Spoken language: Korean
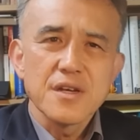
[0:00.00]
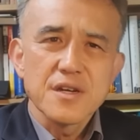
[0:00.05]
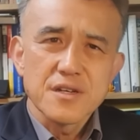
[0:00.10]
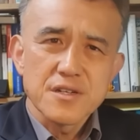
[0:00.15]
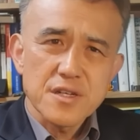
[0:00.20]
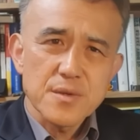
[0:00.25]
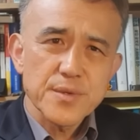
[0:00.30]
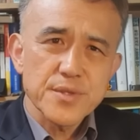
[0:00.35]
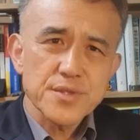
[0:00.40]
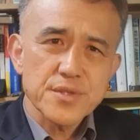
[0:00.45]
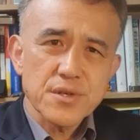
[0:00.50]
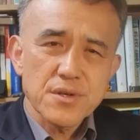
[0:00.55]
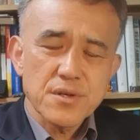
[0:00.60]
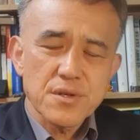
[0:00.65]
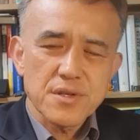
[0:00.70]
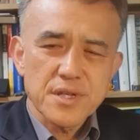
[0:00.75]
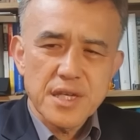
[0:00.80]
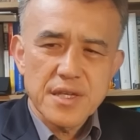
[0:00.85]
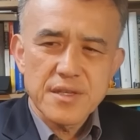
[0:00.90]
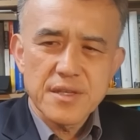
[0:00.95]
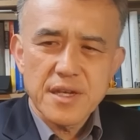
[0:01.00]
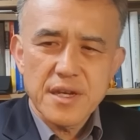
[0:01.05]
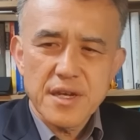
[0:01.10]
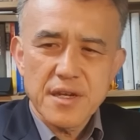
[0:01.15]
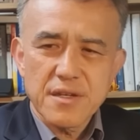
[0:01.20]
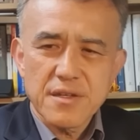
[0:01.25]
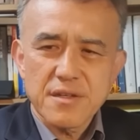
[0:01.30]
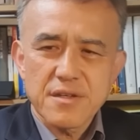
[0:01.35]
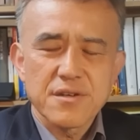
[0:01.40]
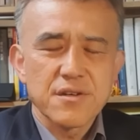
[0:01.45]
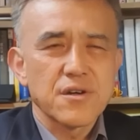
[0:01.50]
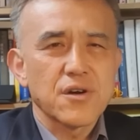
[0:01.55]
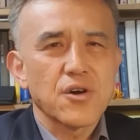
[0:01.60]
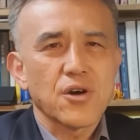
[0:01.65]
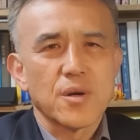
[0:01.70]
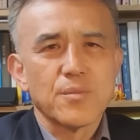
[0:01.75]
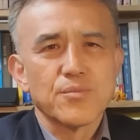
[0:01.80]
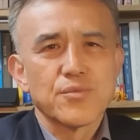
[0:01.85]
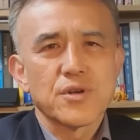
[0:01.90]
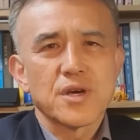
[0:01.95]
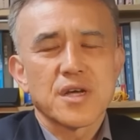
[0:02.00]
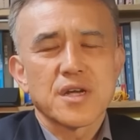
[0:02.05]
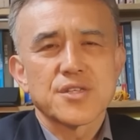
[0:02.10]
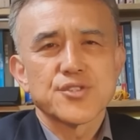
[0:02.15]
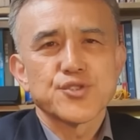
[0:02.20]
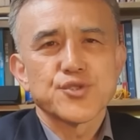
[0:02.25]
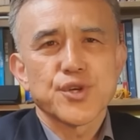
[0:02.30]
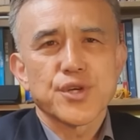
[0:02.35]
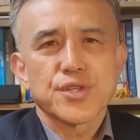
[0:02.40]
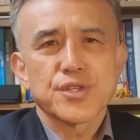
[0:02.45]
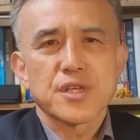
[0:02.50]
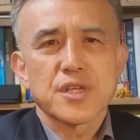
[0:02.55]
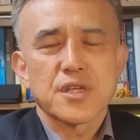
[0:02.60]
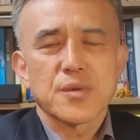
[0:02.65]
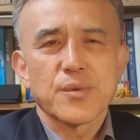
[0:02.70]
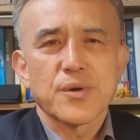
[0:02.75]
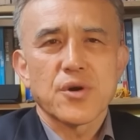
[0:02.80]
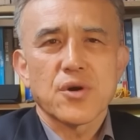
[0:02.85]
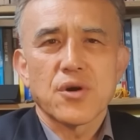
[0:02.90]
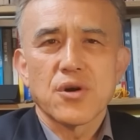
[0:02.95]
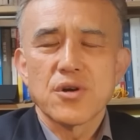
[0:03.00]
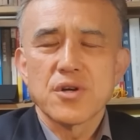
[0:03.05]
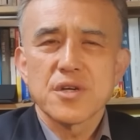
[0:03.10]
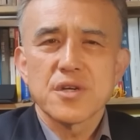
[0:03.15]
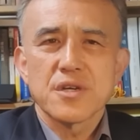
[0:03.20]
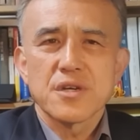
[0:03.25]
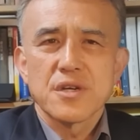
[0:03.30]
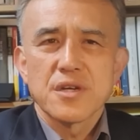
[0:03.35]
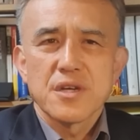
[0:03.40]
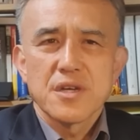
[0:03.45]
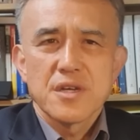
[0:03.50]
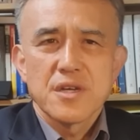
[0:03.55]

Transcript: 그러면서 옛날에는 그런 건물 하나 지게 되면 거의